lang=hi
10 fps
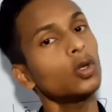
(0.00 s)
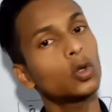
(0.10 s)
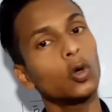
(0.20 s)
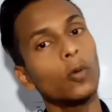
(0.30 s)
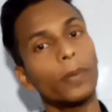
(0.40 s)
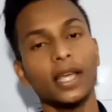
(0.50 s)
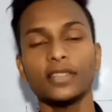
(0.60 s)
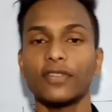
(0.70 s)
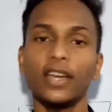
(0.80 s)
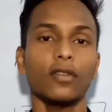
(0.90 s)
टू प्लस
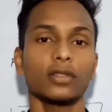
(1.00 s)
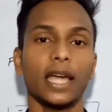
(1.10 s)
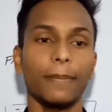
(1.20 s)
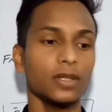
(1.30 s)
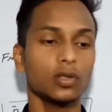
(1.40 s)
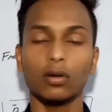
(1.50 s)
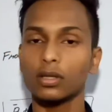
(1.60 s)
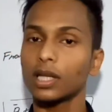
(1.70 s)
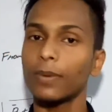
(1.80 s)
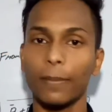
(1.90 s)
फाइव होता है मीन्स दोनों तरफ
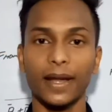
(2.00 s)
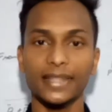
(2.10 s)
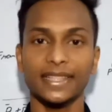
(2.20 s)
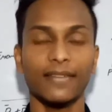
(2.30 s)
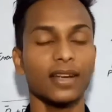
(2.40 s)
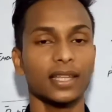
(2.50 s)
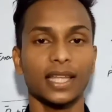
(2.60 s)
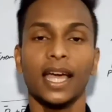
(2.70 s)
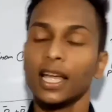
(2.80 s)
हमारा सेवन आता है